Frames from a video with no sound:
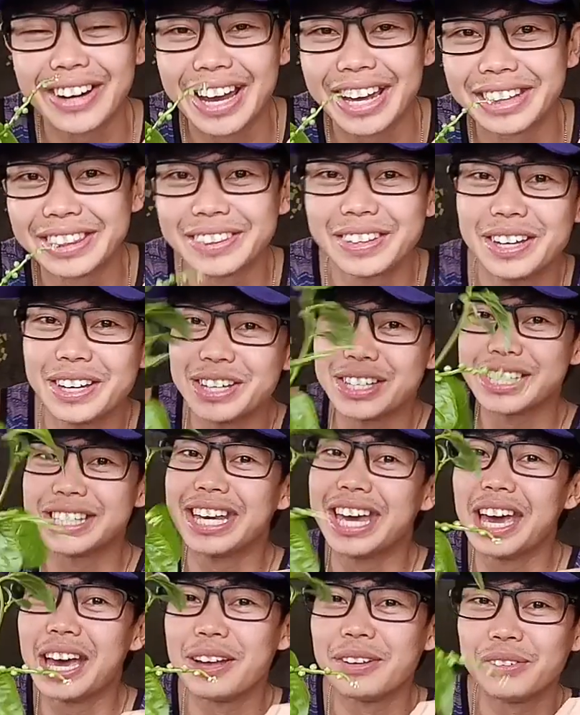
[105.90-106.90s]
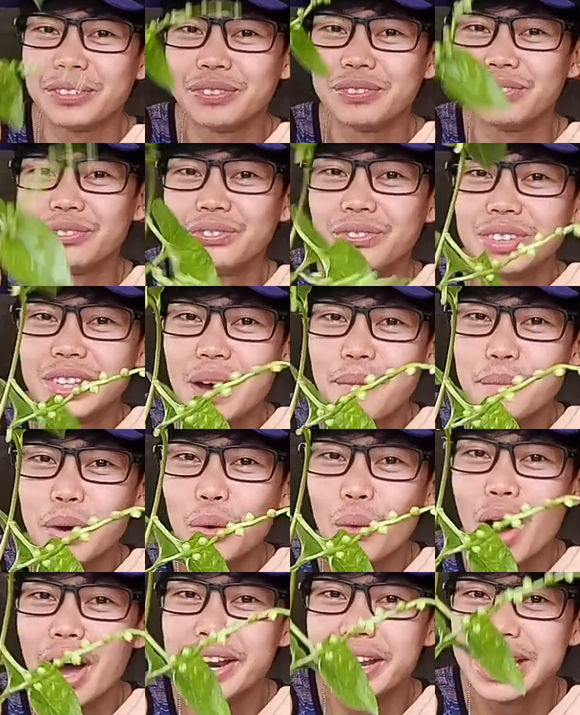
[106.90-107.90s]
Alright. Sige.
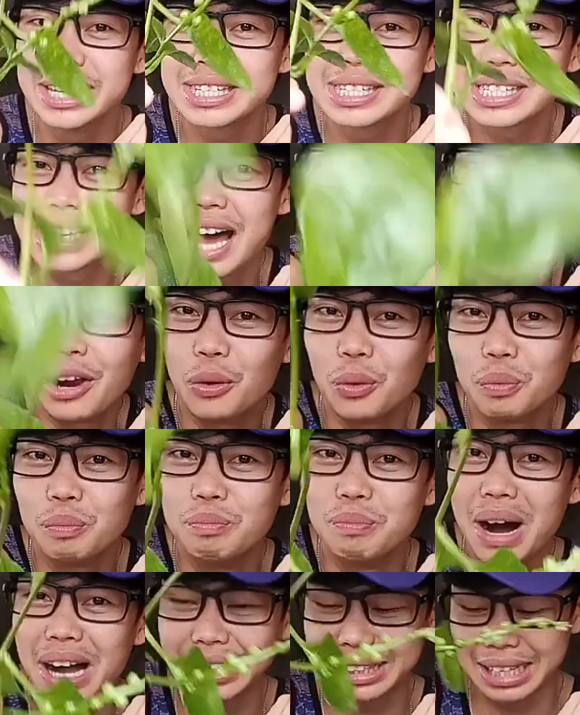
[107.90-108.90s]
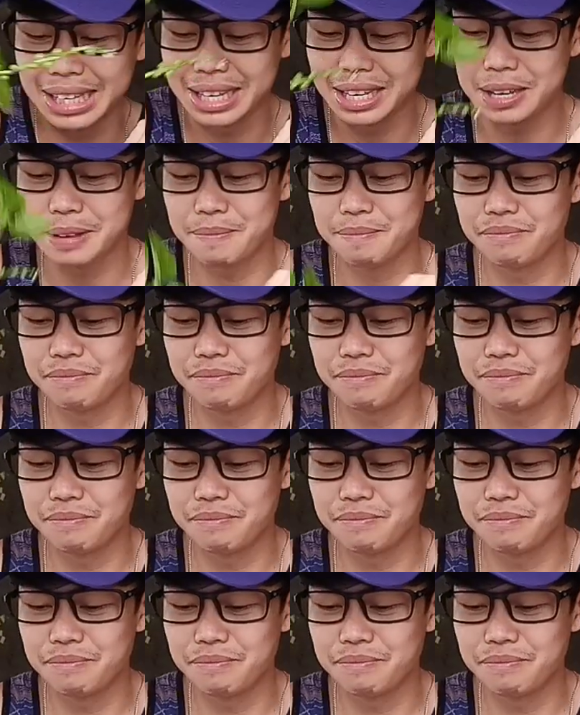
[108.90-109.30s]
Number one is alugbati.